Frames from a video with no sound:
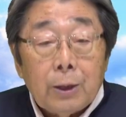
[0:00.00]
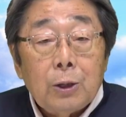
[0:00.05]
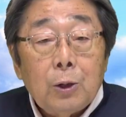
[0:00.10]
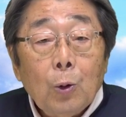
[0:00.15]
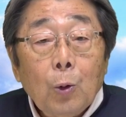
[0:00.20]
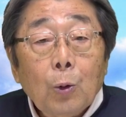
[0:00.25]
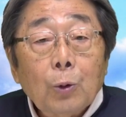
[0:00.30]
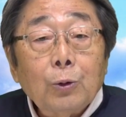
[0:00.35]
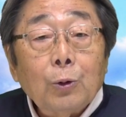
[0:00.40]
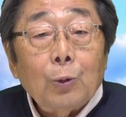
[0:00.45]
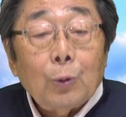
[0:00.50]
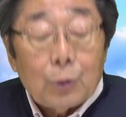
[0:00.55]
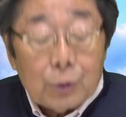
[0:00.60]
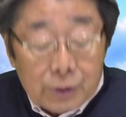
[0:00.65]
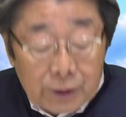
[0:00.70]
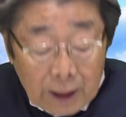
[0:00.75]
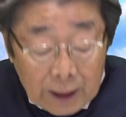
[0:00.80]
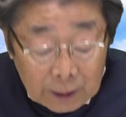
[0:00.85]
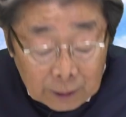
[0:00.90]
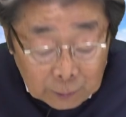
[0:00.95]
京都の
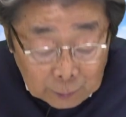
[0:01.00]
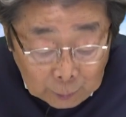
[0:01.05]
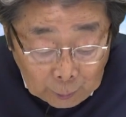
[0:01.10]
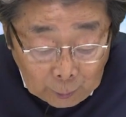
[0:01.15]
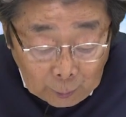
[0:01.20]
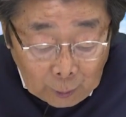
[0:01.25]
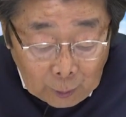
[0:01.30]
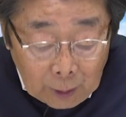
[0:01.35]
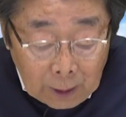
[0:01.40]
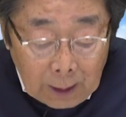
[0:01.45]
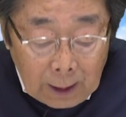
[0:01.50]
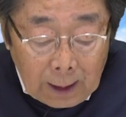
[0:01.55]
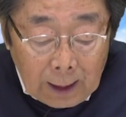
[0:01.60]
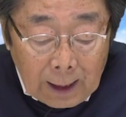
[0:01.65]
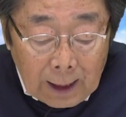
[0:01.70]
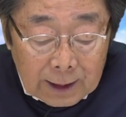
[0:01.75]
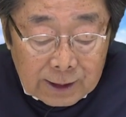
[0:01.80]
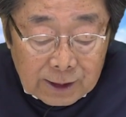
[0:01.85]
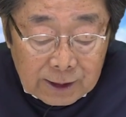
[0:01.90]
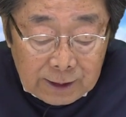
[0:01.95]
銭湯、
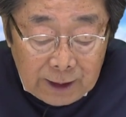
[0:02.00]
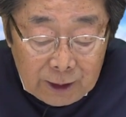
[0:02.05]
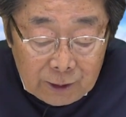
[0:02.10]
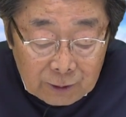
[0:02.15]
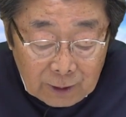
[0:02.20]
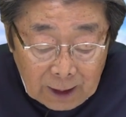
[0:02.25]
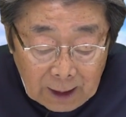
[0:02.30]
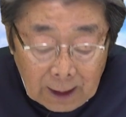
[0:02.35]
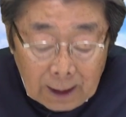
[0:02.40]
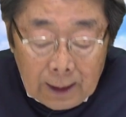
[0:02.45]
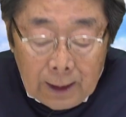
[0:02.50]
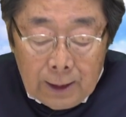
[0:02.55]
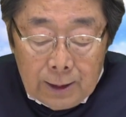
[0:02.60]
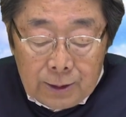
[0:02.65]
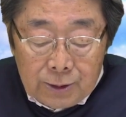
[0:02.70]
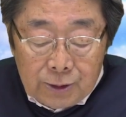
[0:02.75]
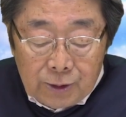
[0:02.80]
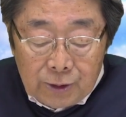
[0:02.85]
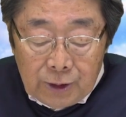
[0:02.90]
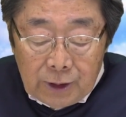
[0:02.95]
初音湯が
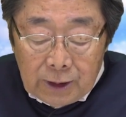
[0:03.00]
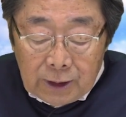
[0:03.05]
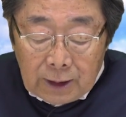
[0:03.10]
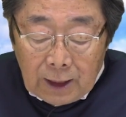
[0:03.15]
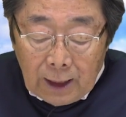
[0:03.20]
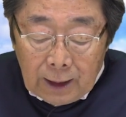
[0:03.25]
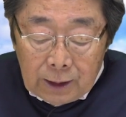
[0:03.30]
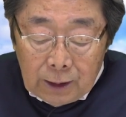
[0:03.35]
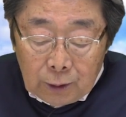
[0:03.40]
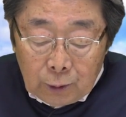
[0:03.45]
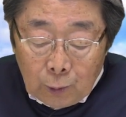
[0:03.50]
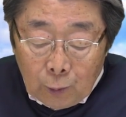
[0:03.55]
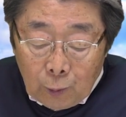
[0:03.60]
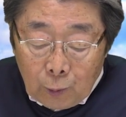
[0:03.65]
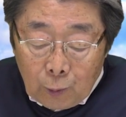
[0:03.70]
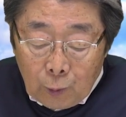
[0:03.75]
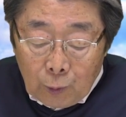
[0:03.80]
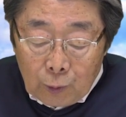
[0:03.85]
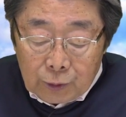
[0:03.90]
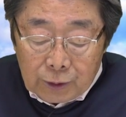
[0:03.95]
ツイッターに
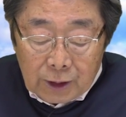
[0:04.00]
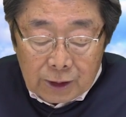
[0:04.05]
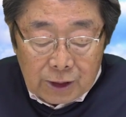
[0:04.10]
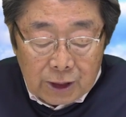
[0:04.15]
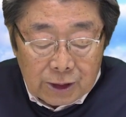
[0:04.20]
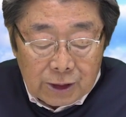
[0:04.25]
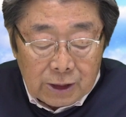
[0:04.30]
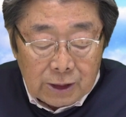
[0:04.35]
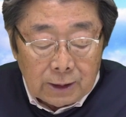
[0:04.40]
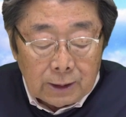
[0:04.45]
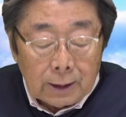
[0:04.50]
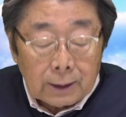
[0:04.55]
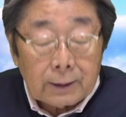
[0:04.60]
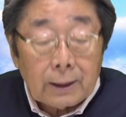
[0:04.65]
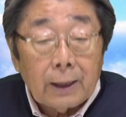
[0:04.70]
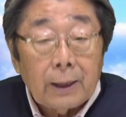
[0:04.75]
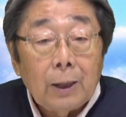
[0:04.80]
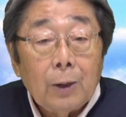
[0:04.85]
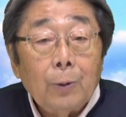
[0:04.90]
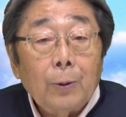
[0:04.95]
投稿した写真が
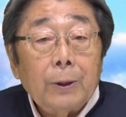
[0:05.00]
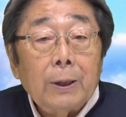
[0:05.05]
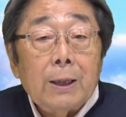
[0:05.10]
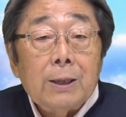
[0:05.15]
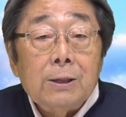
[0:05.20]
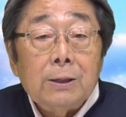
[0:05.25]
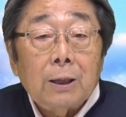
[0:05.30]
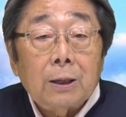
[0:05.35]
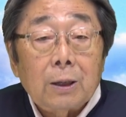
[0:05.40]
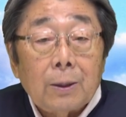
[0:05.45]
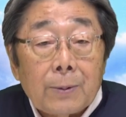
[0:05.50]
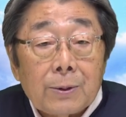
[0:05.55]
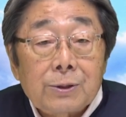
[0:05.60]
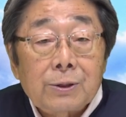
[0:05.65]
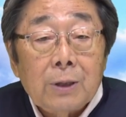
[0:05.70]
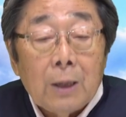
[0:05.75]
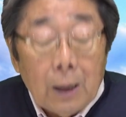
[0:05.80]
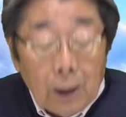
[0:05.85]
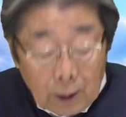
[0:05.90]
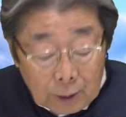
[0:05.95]
大変話題になってま
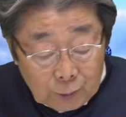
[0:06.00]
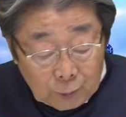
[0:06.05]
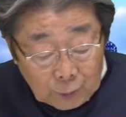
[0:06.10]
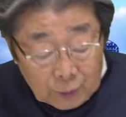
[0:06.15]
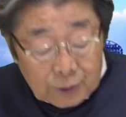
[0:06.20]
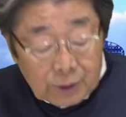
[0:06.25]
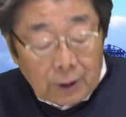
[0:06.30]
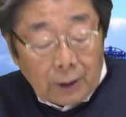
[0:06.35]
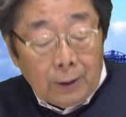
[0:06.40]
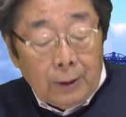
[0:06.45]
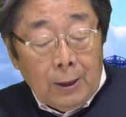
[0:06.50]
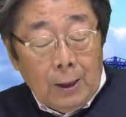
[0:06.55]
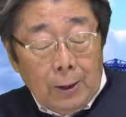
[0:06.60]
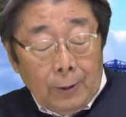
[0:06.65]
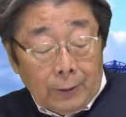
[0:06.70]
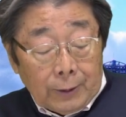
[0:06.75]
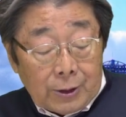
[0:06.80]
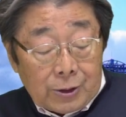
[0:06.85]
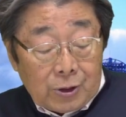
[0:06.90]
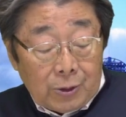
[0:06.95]
す。あ、そうですか。
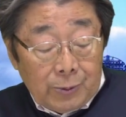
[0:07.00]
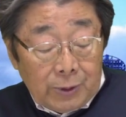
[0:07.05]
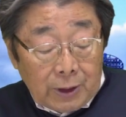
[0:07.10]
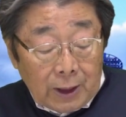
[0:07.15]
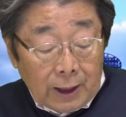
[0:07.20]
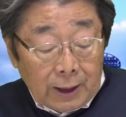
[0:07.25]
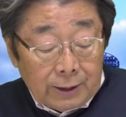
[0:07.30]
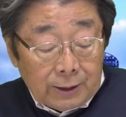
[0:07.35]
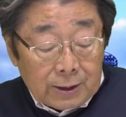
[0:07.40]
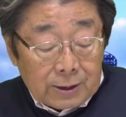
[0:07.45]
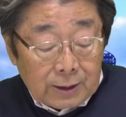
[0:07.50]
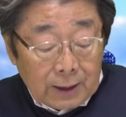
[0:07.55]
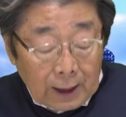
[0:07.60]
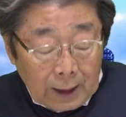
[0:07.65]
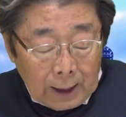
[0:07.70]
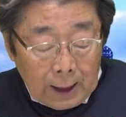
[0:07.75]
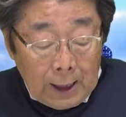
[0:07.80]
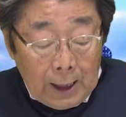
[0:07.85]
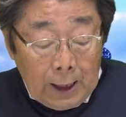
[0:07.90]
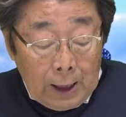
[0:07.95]
私は見てないんです
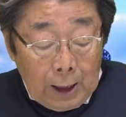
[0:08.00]
が、